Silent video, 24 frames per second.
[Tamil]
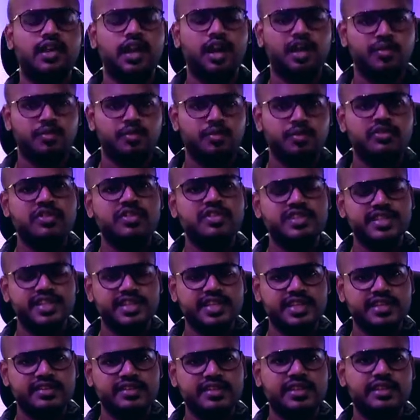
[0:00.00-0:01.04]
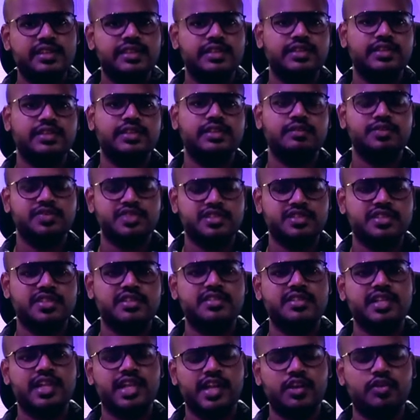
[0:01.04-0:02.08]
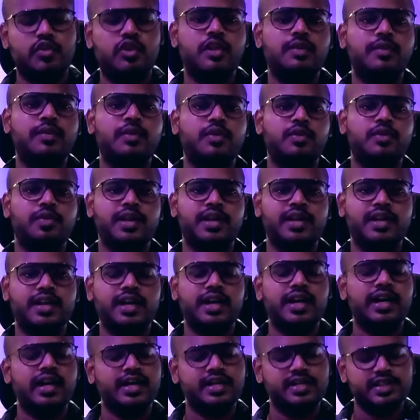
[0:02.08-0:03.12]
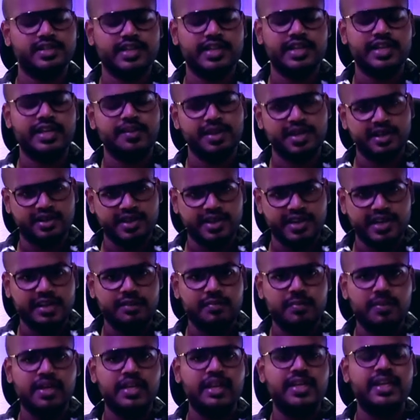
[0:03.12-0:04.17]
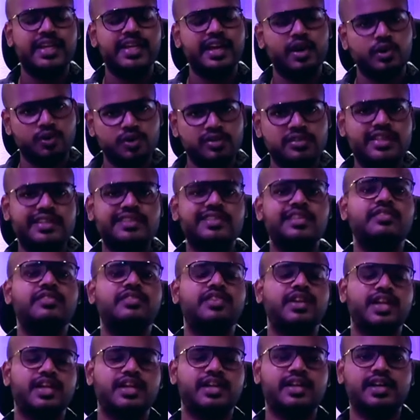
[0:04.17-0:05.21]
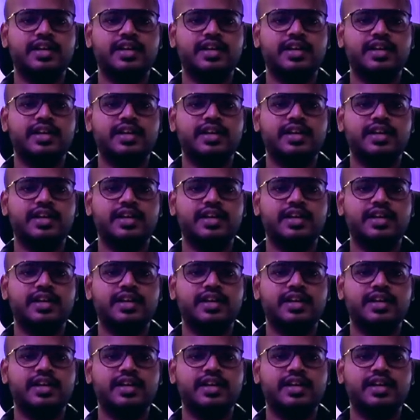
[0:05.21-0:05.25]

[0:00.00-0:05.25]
டாப் மோஸ்ட் சிங்கர்ஸ் அண்ட் மியூசிஷியன்ஸ் எல்லாரும் கூடயுமே ஒர்க் பண்ணியிருக்காங்க அண்ட் நிறைய பேர் ட்ரைன் பண்ணி இன்னைக்கு அவங்களும் சக்ஸஸ்ஃபுல்லாக